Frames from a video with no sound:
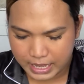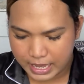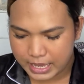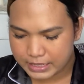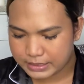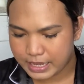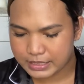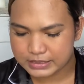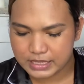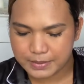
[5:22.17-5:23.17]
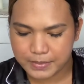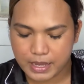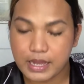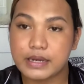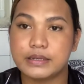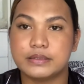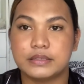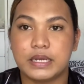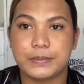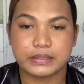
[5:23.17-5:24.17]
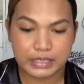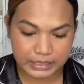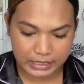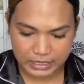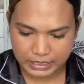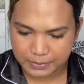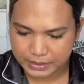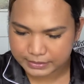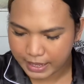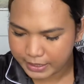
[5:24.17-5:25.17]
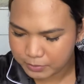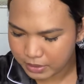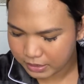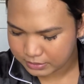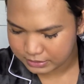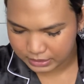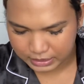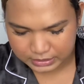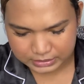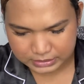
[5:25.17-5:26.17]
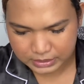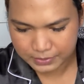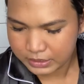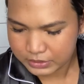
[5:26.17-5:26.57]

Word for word: And next naman, magkikilay naman tayo mga sis.